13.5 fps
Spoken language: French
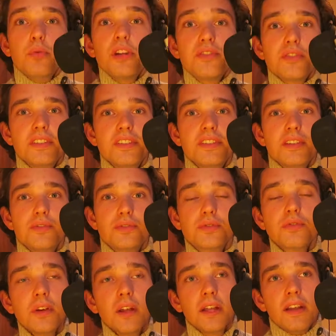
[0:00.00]
Oui, je te disais du
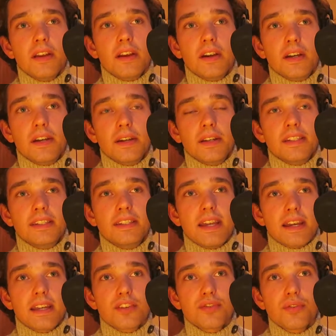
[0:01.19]
coup, euh, il y a
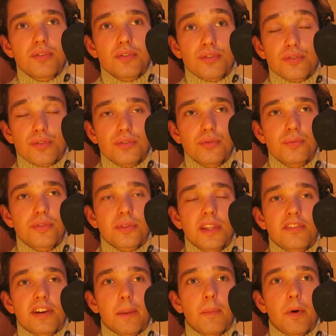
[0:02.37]
quelque chose que je soupçonnais
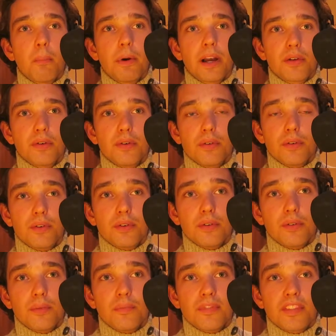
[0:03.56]
vraiment pas que,
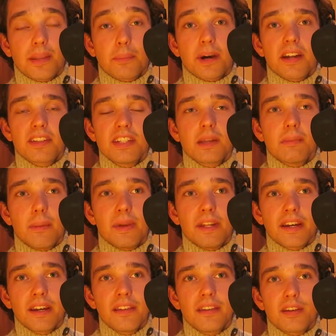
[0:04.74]
que cette pratique
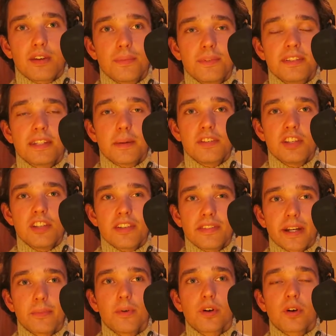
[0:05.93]
m'amènerait, c'est que petit à petit j'ai
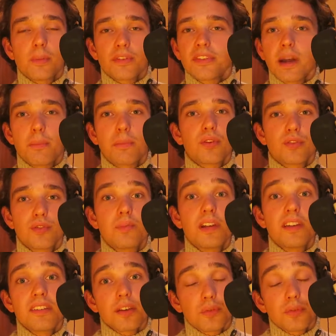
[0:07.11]
vraiment commencé à prendre du
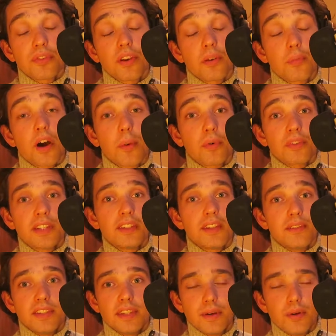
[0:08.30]
plaisir non seulement à monter des
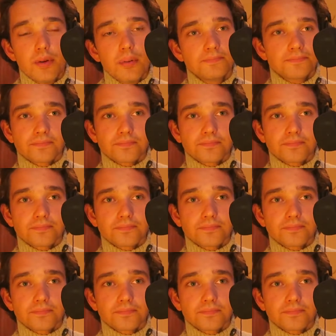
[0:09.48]
vidéos,